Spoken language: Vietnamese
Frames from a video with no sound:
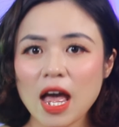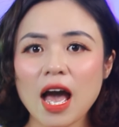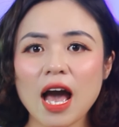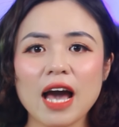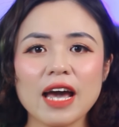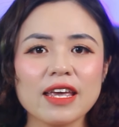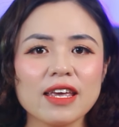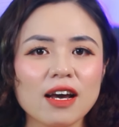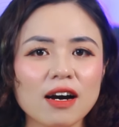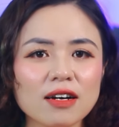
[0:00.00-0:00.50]

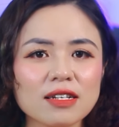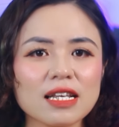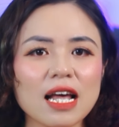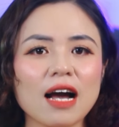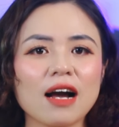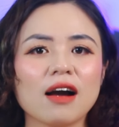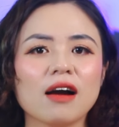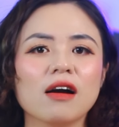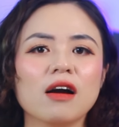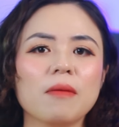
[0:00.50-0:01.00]
Hãy nhớ
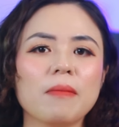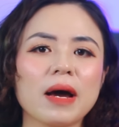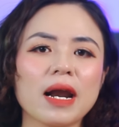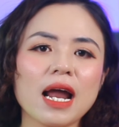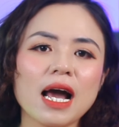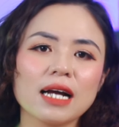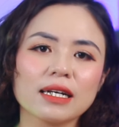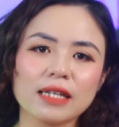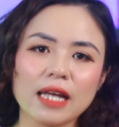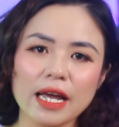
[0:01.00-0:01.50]
rằng người bán
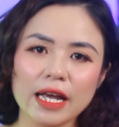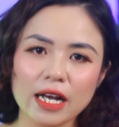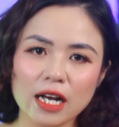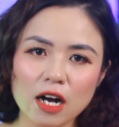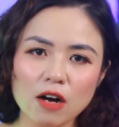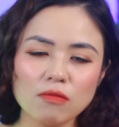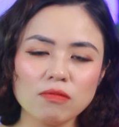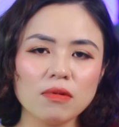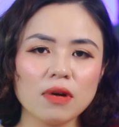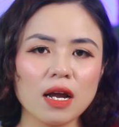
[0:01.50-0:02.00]
hàng thành
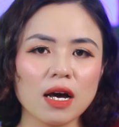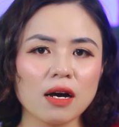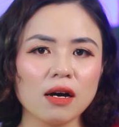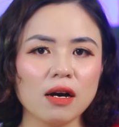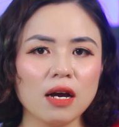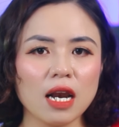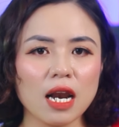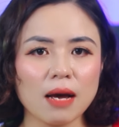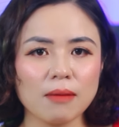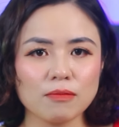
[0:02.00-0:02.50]
công là
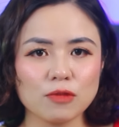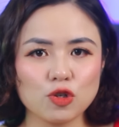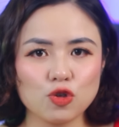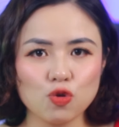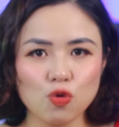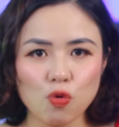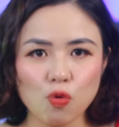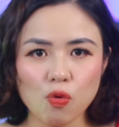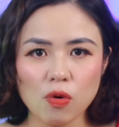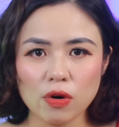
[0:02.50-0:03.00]
người làm
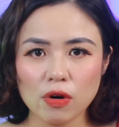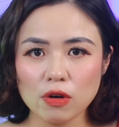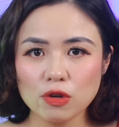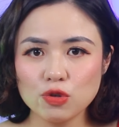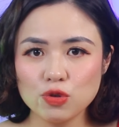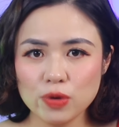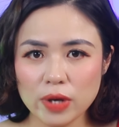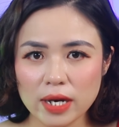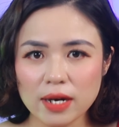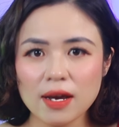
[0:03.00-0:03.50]
chủ cuộc nói
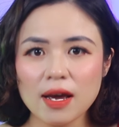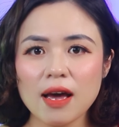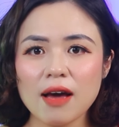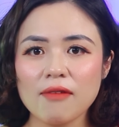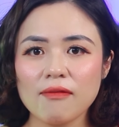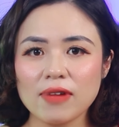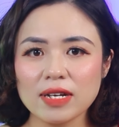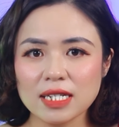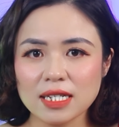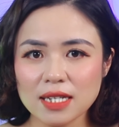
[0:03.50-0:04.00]
chuyện
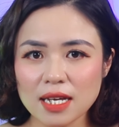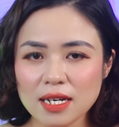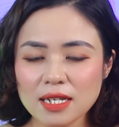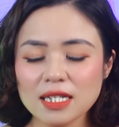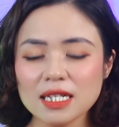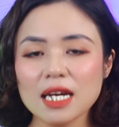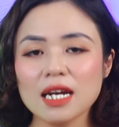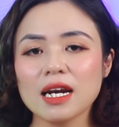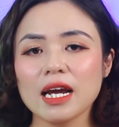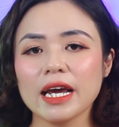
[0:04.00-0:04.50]
và
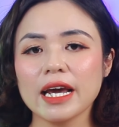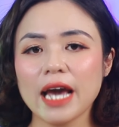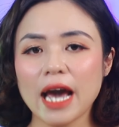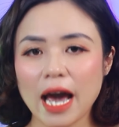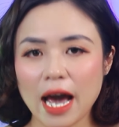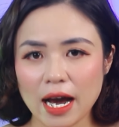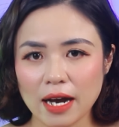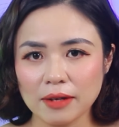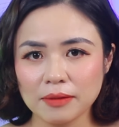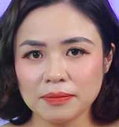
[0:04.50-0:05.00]
dẫn dắt khách
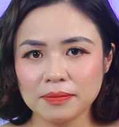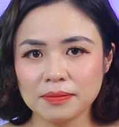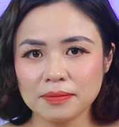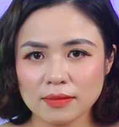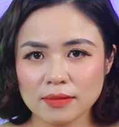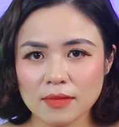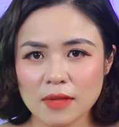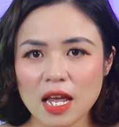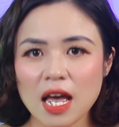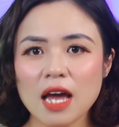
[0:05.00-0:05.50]
hàng.
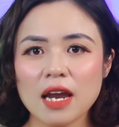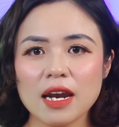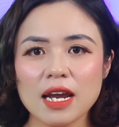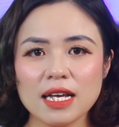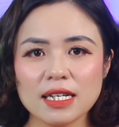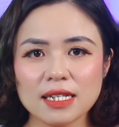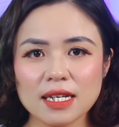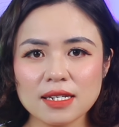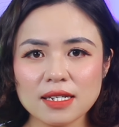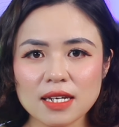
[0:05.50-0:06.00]

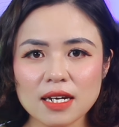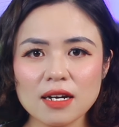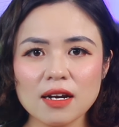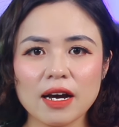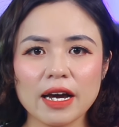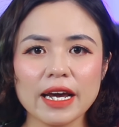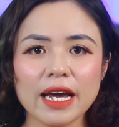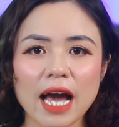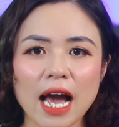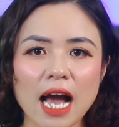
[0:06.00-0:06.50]
Để dẫn dắt được
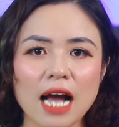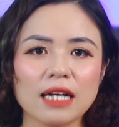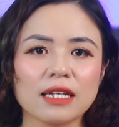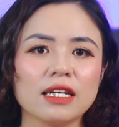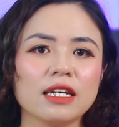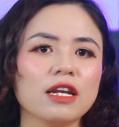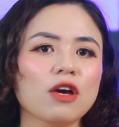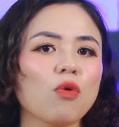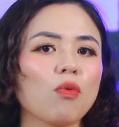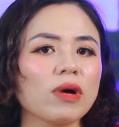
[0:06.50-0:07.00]
khách hàng
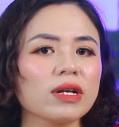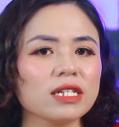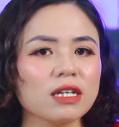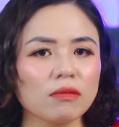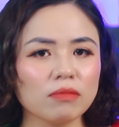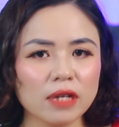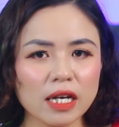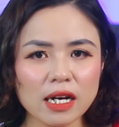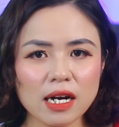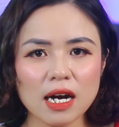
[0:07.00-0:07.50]
thì điều quan
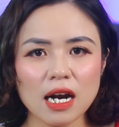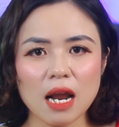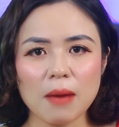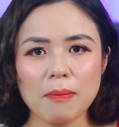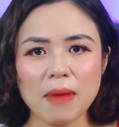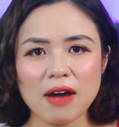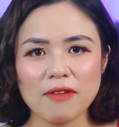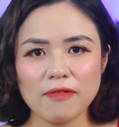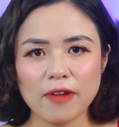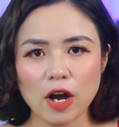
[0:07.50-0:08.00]
trọng nhất là
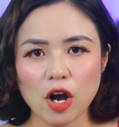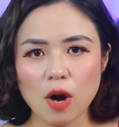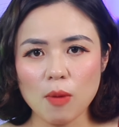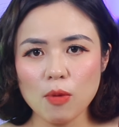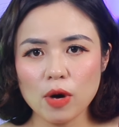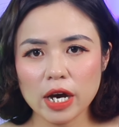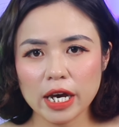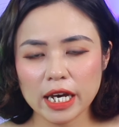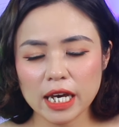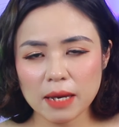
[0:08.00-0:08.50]
bạn phải có
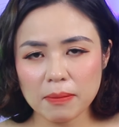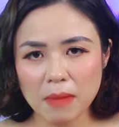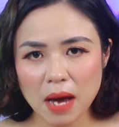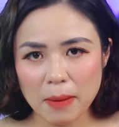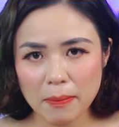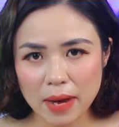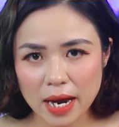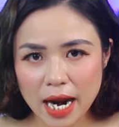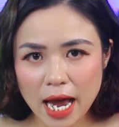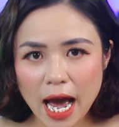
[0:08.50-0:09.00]
một cái kịch
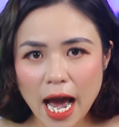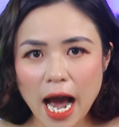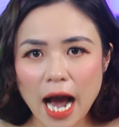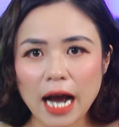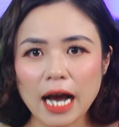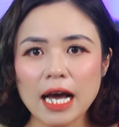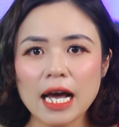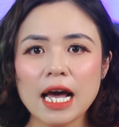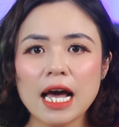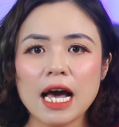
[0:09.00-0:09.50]
bản bán hàng.
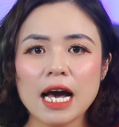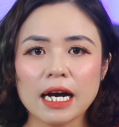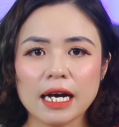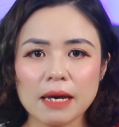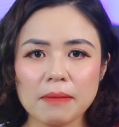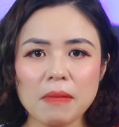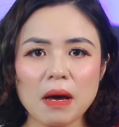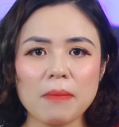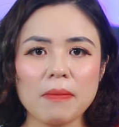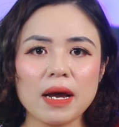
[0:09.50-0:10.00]

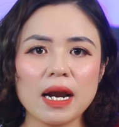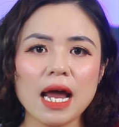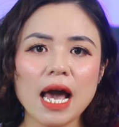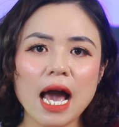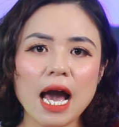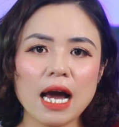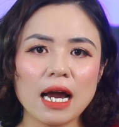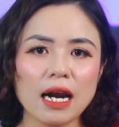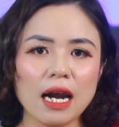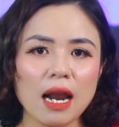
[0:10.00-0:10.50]
Kịch bản bán
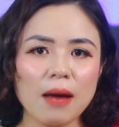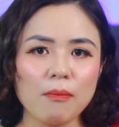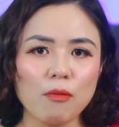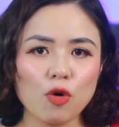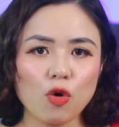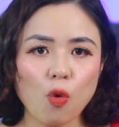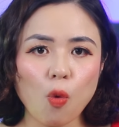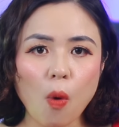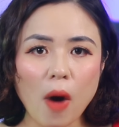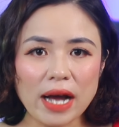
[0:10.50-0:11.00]
hàng là
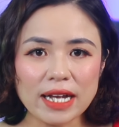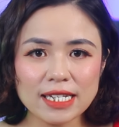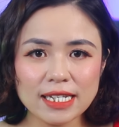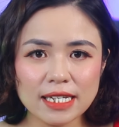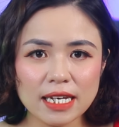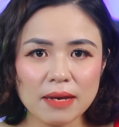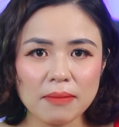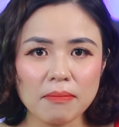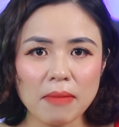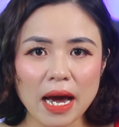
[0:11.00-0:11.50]
một quá
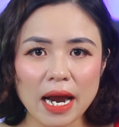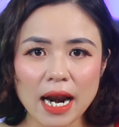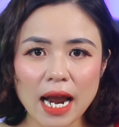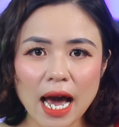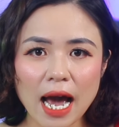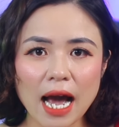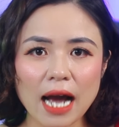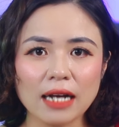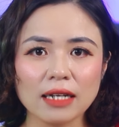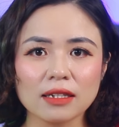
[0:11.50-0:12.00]
trình bán
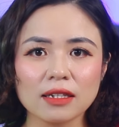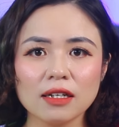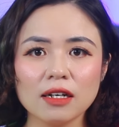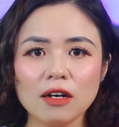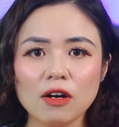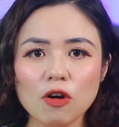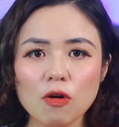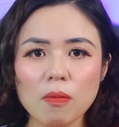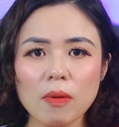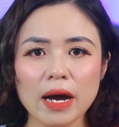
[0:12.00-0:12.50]
hàng từ
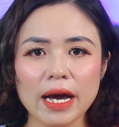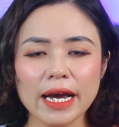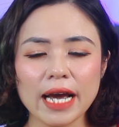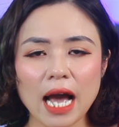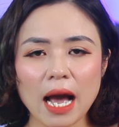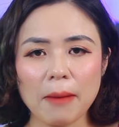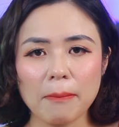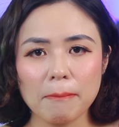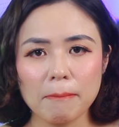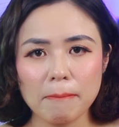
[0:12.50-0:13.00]
lúc khách
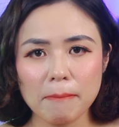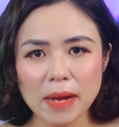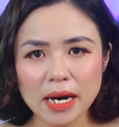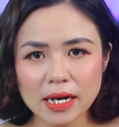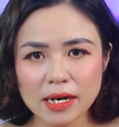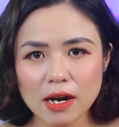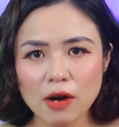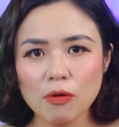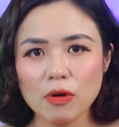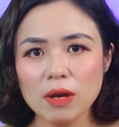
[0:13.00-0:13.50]
hàng
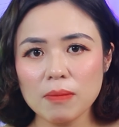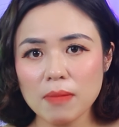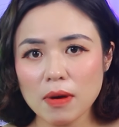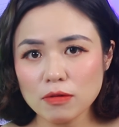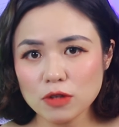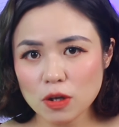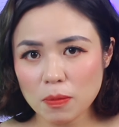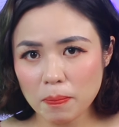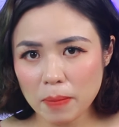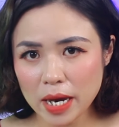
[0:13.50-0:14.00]
bắt đầu inbox
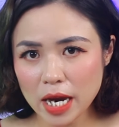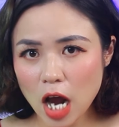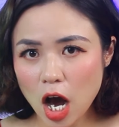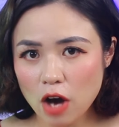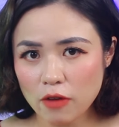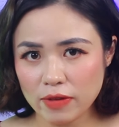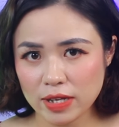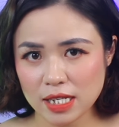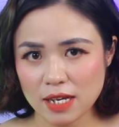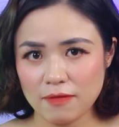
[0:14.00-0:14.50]
cho page
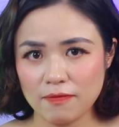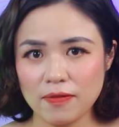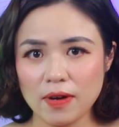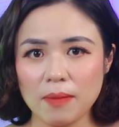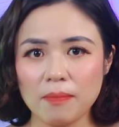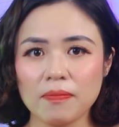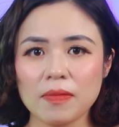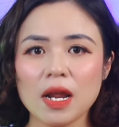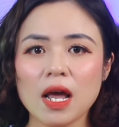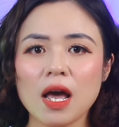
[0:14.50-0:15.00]
hỏi về sản phẩm